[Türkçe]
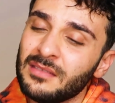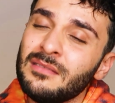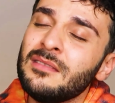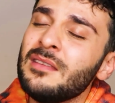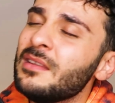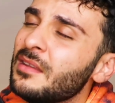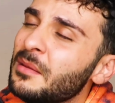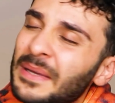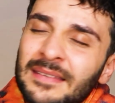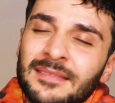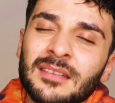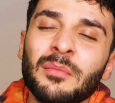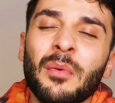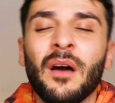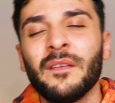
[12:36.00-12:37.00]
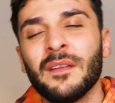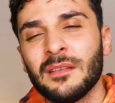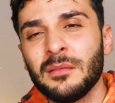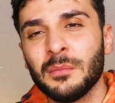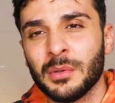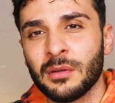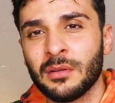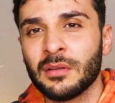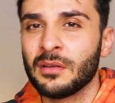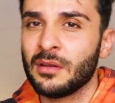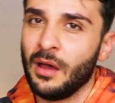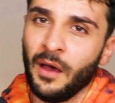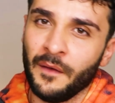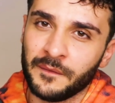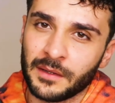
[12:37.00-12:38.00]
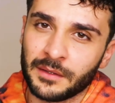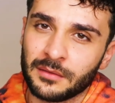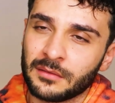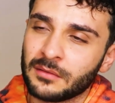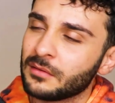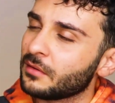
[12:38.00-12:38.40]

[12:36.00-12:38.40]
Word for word: Ne dedim istediğimi anladın mı? Anladın.